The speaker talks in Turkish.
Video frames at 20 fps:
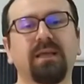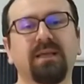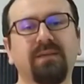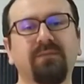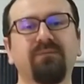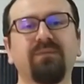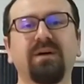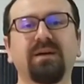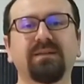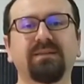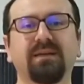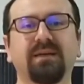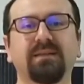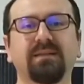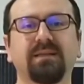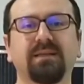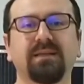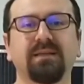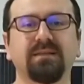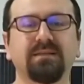
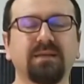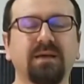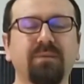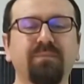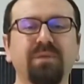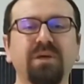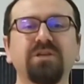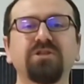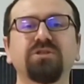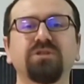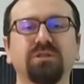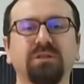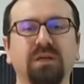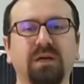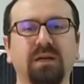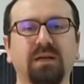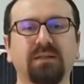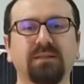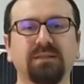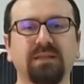İnverterde keza 5 yıl
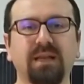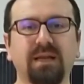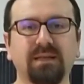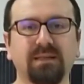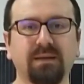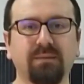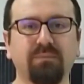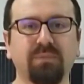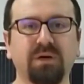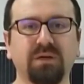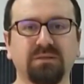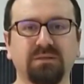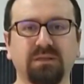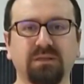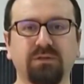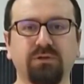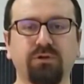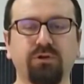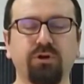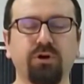garantilerden
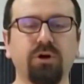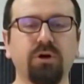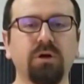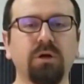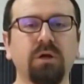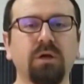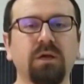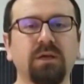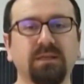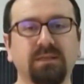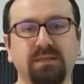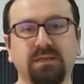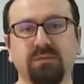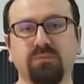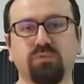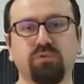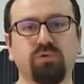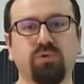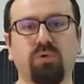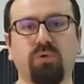bahsediliyor ki
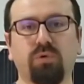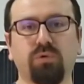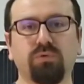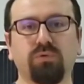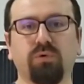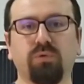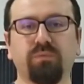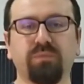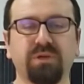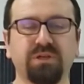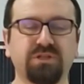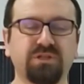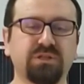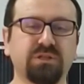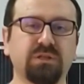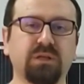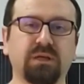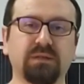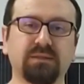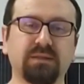bunu 10-15
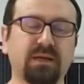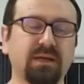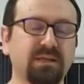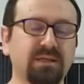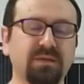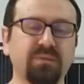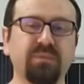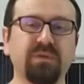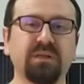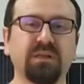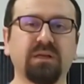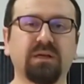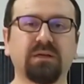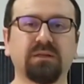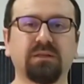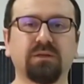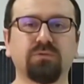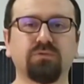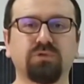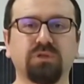yıl hatta 20 yıla
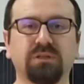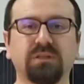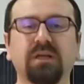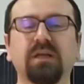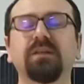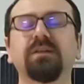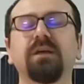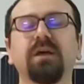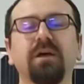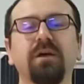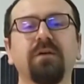kadar uzatan